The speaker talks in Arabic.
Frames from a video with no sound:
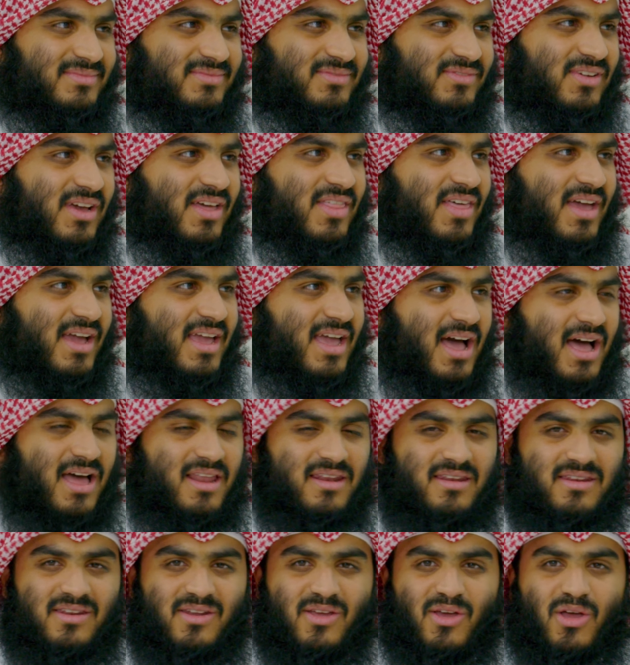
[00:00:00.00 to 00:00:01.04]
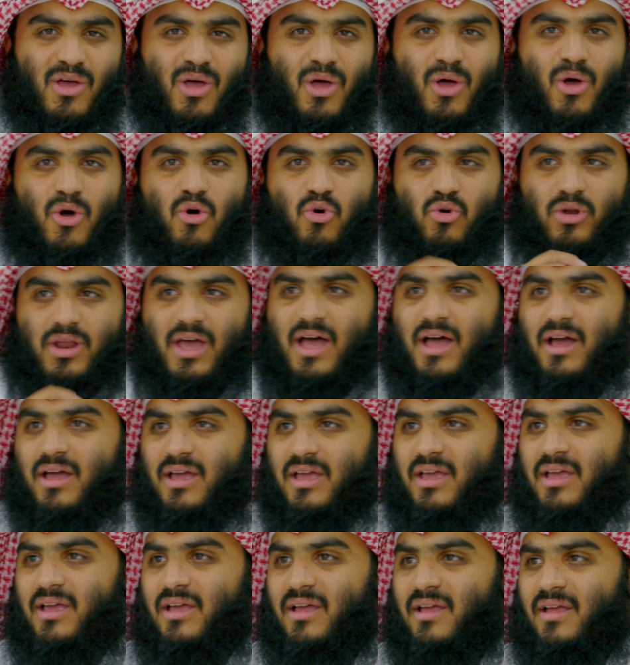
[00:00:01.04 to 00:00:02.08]
فاذا كان
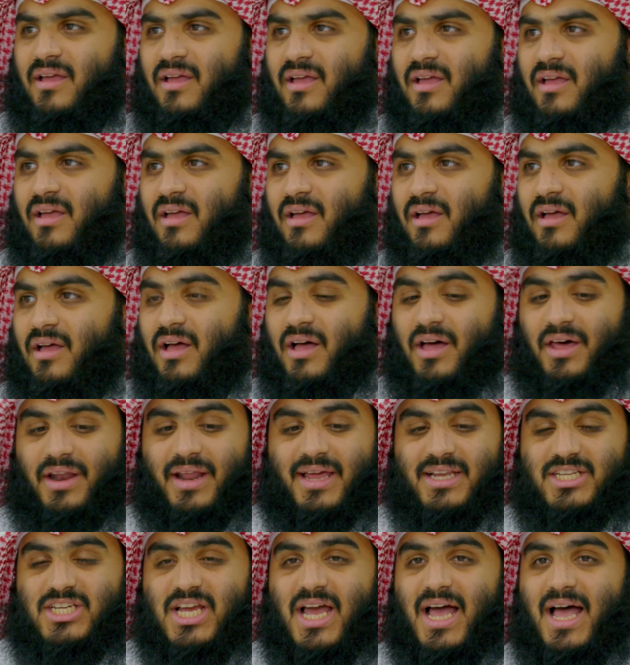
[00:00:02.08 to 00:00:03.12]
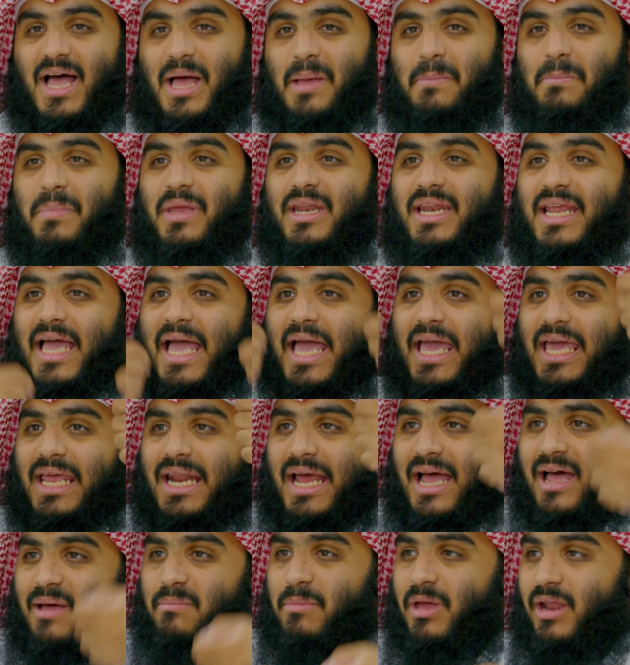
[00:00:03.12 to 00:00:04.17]
هناك رجاء من غير
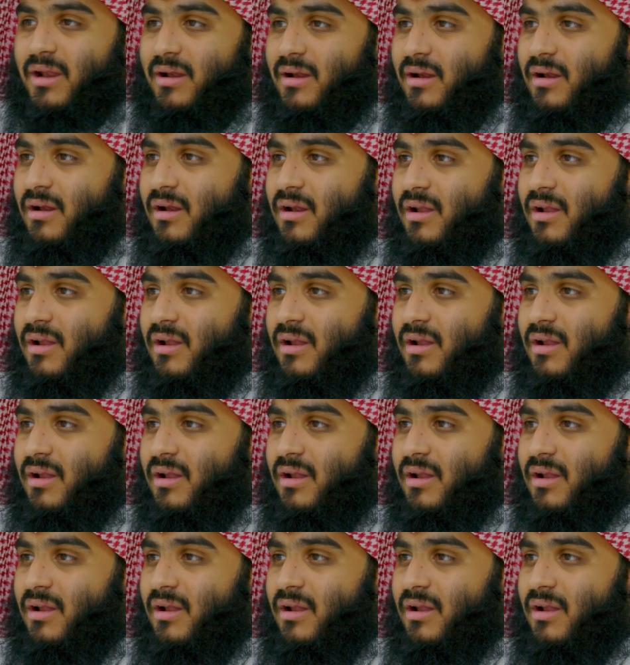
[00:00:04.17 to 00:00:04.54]
عمل